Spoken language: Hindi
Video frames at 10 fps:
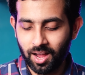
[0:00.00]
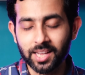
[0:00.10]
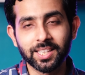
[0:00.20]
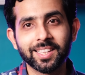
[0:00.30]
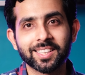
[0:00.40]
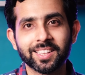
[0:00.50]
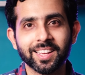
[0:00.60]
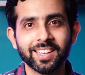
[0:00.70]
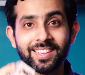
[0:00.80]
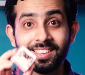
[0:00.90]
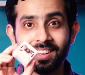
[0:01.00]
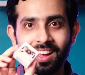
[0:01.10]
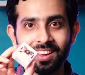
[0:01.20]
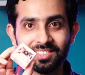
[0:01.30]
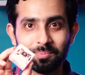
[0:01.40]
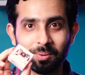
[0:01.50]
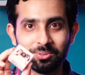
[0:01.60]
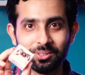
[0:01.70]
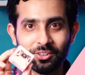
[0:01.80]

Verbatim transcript: आइए देखते हैं क्या है ये पबजी